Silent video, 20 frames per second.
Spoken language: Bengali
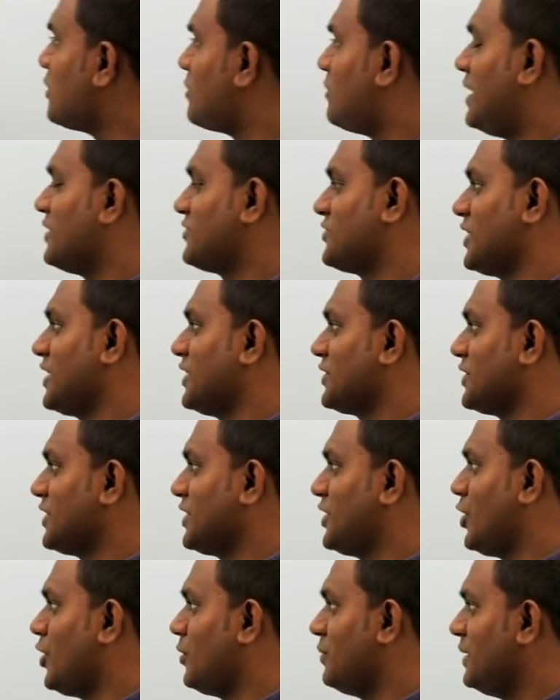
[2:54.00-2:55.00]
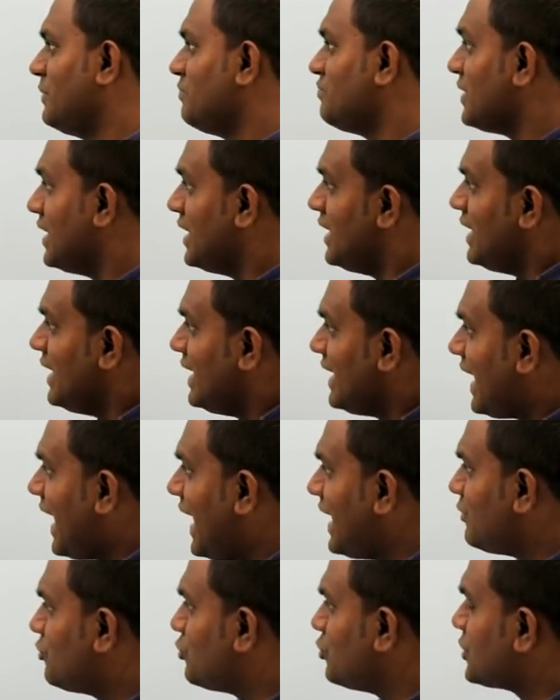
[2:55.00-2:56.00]
এবং মাস্টার ক্ষেত্রে কী হবে
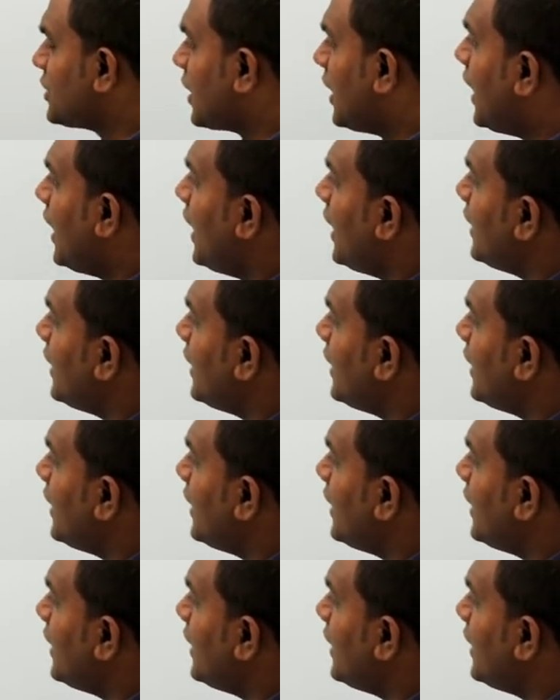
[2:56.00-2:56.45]
এই দুইটা